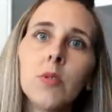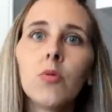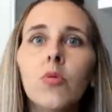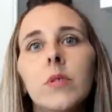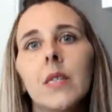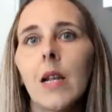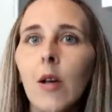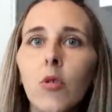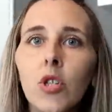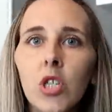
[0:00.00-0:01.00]
puis du coup c'est
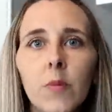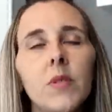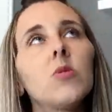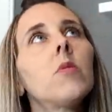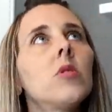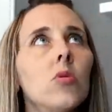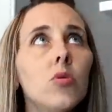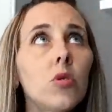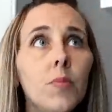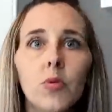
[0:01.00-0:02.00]
la gauche, et puis je me mets sur
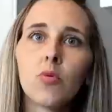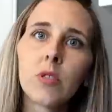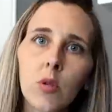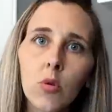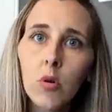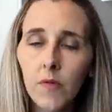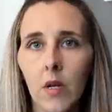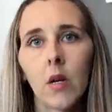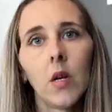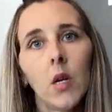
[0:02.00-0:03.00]
le dos, puis du coup c'est le haut.
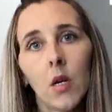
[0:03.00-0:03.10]
Enfin,